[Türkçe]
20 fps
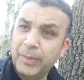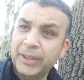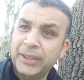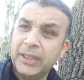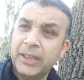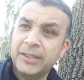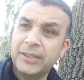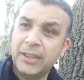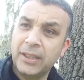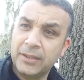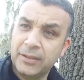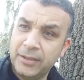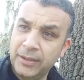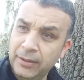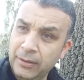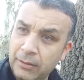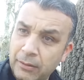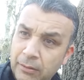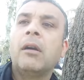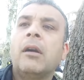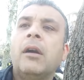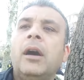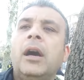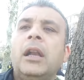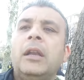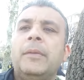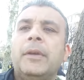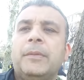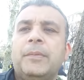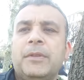atarsa atsın
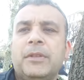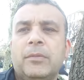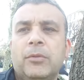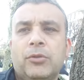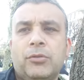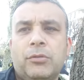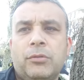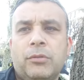galibiyet bizim olsun